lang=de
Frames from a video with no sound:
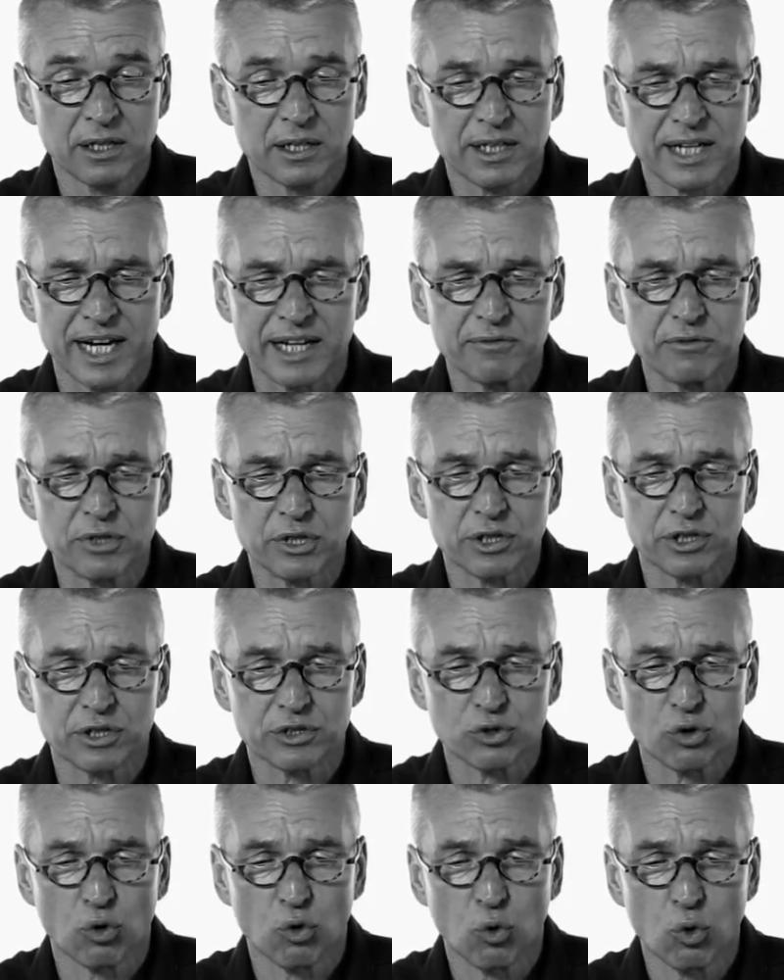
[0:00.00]
kein
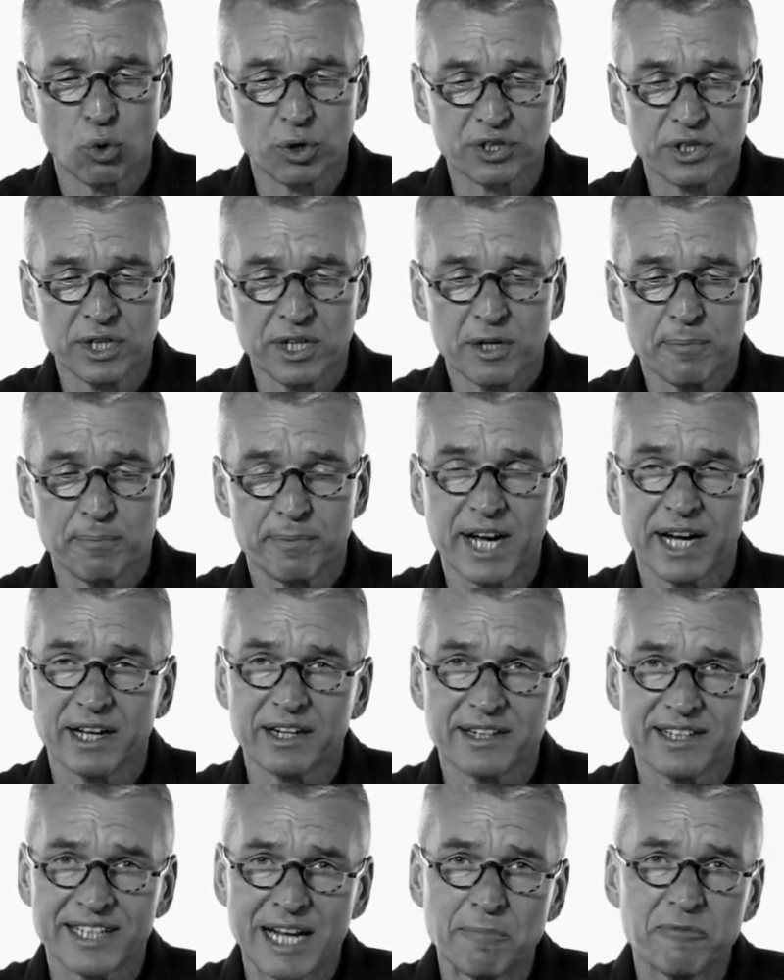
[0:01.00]
wirkliches Rot, mehr
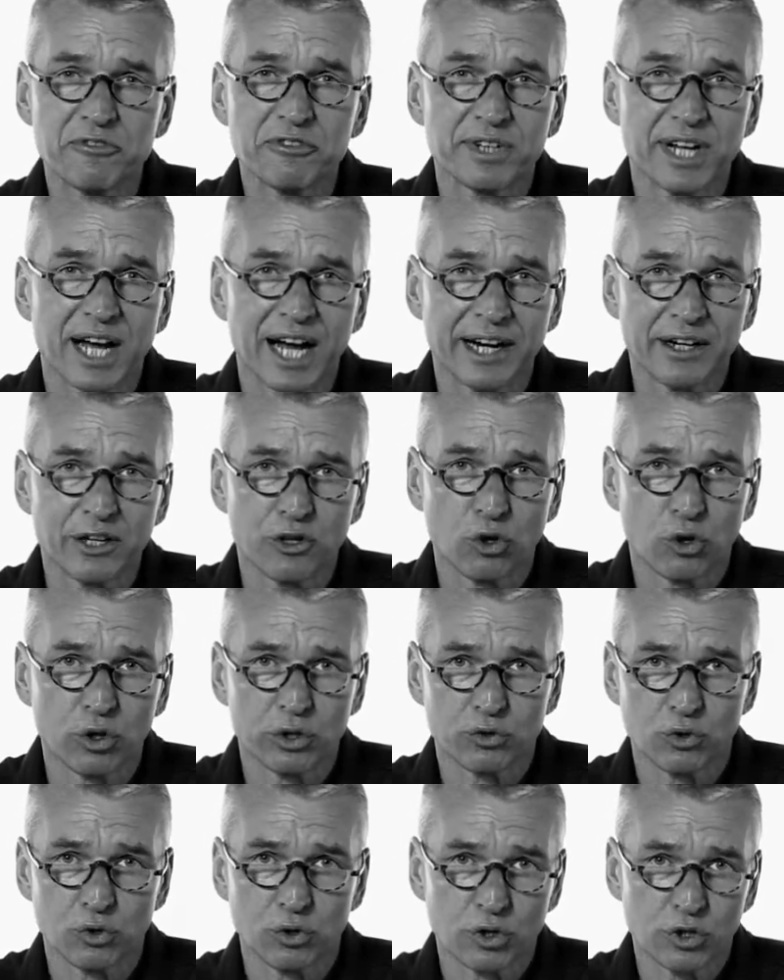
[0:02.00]
eine sanfte
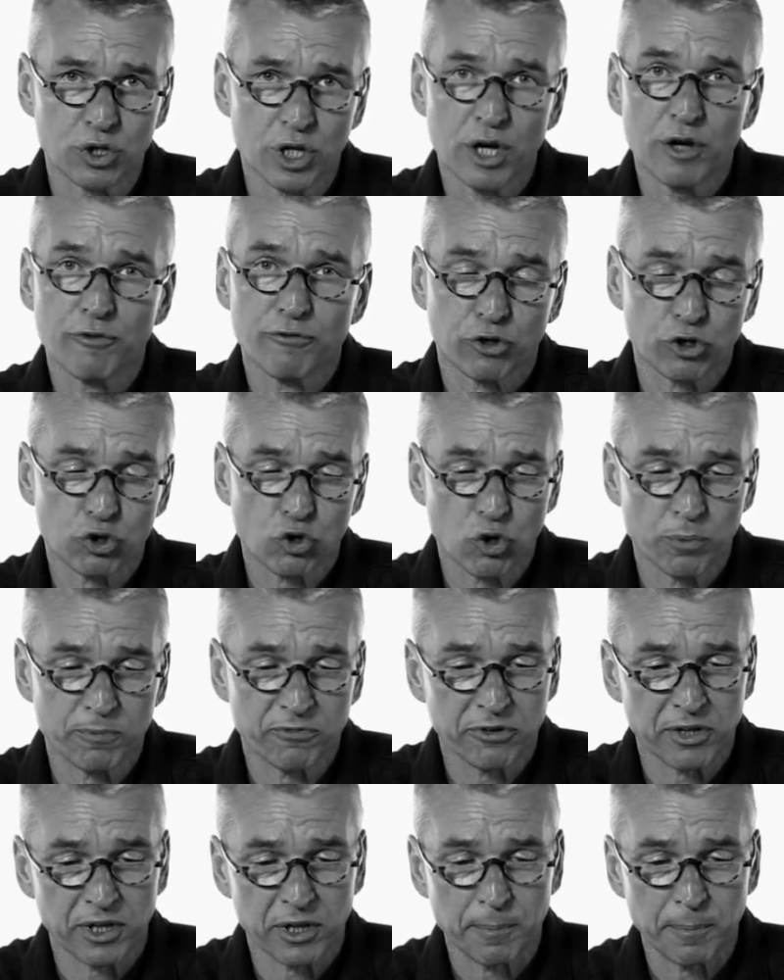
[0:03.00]
Andeutung von
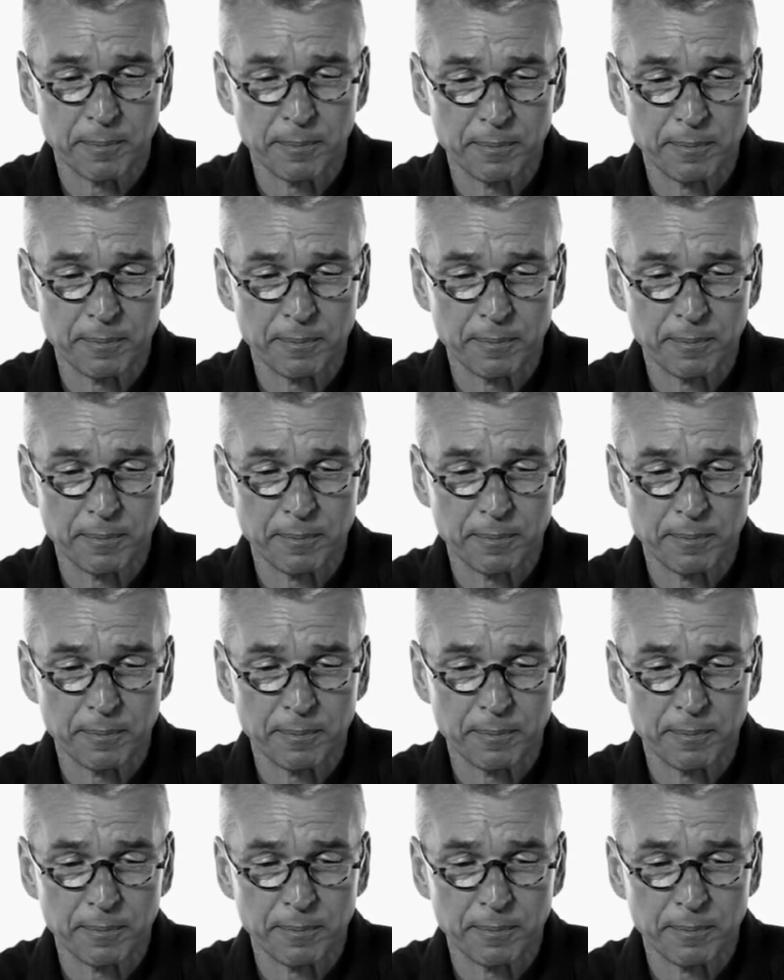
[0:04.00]
Kupfer.